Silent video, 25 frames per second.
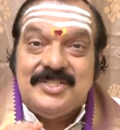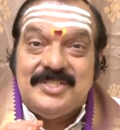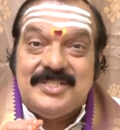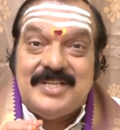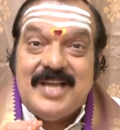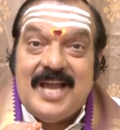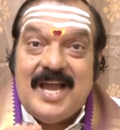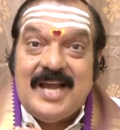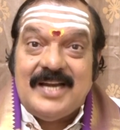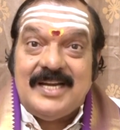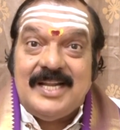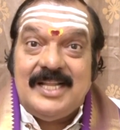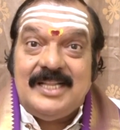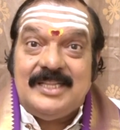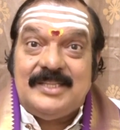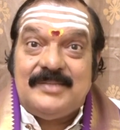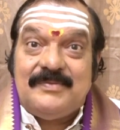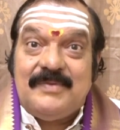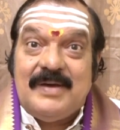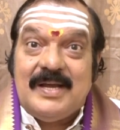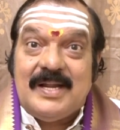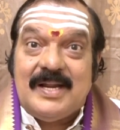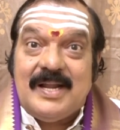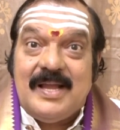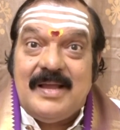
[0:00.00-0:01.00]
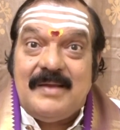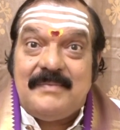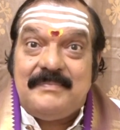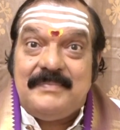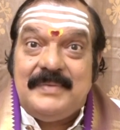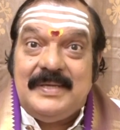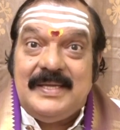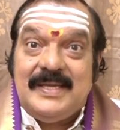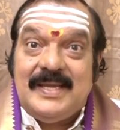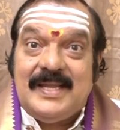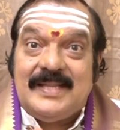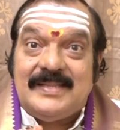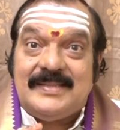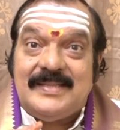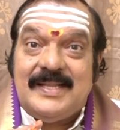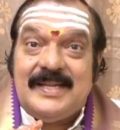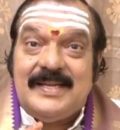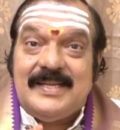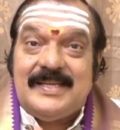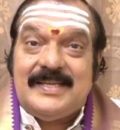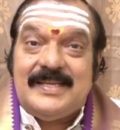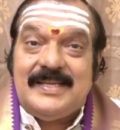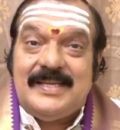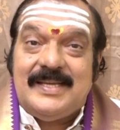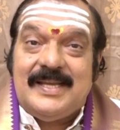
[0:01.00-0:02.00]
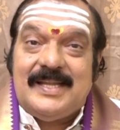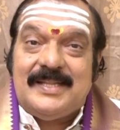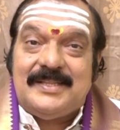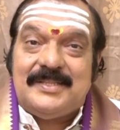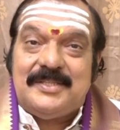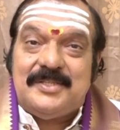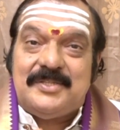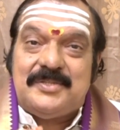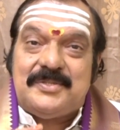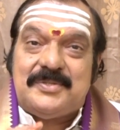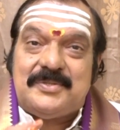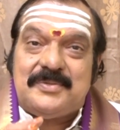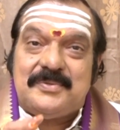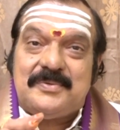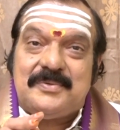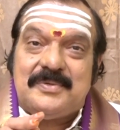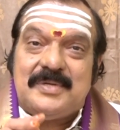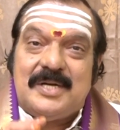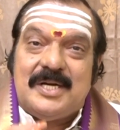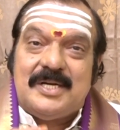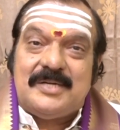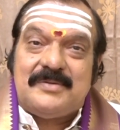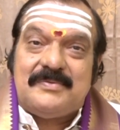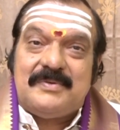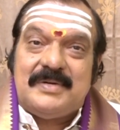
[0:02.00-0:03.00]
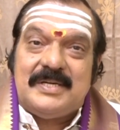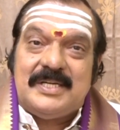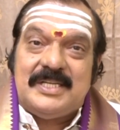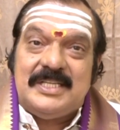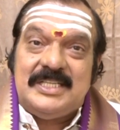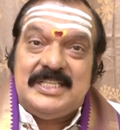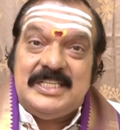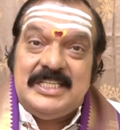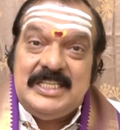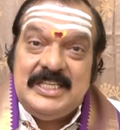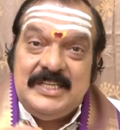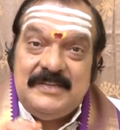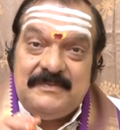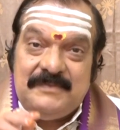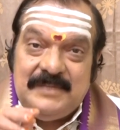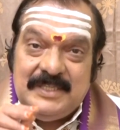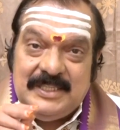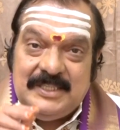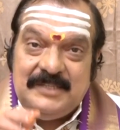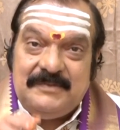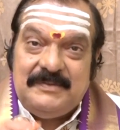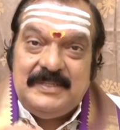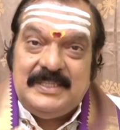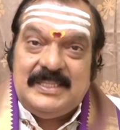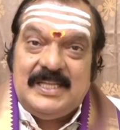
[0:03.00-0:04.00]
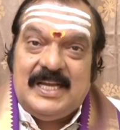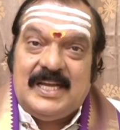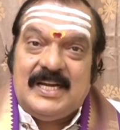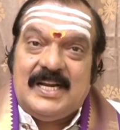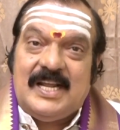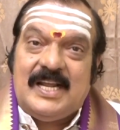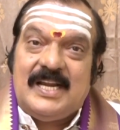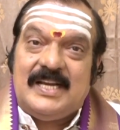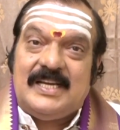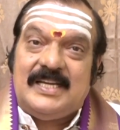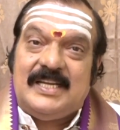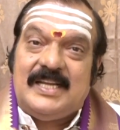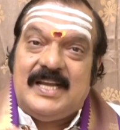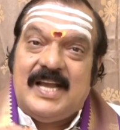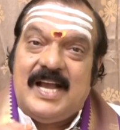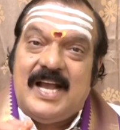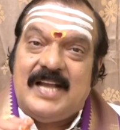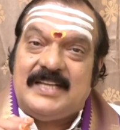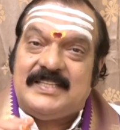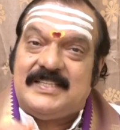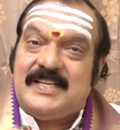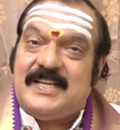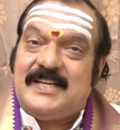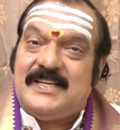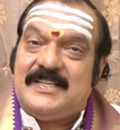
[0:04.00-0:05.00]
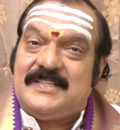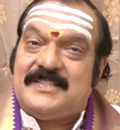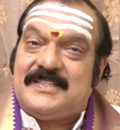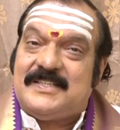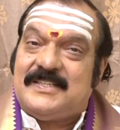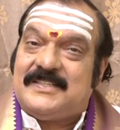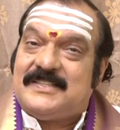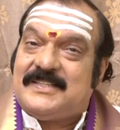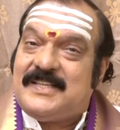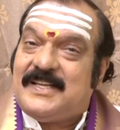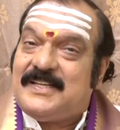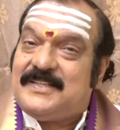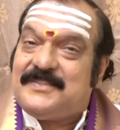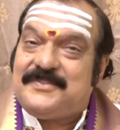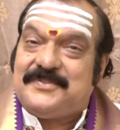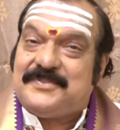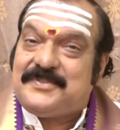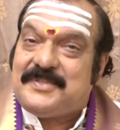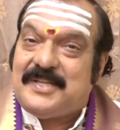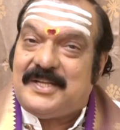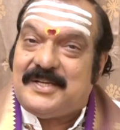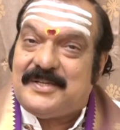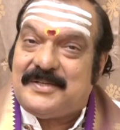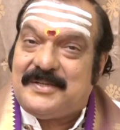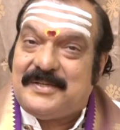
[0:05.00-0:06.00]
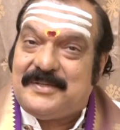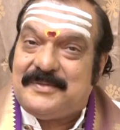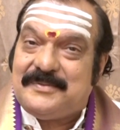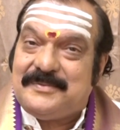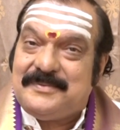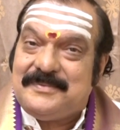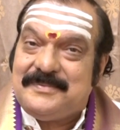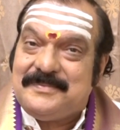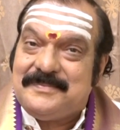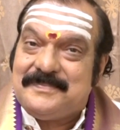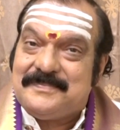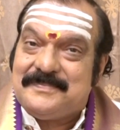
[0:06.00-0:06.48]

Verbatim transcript: ఛానల్ ద్వారా మీ అందరికీ అందిస్తూ ఉన్నటువంటి ఈ విధి విధానాల్ని ఆచరించి తరిస్తారు కదూ